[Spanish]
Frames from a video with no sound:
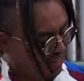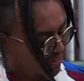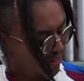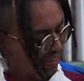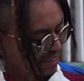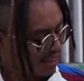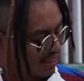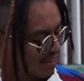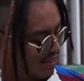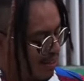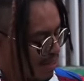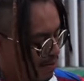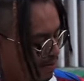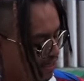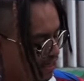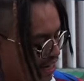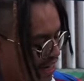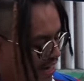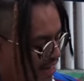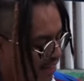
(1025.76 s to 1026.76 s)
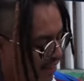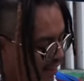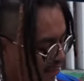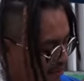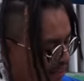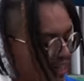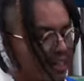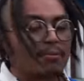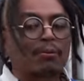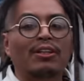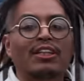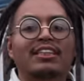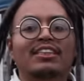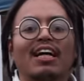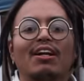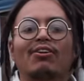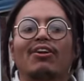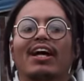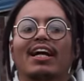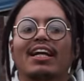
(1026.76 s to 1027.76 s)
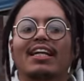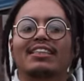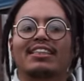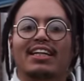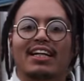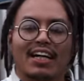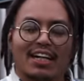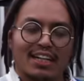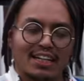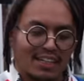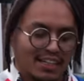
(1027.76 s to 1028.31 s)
yo voy a seguir con una micheladita, una limón y sal, una clásica.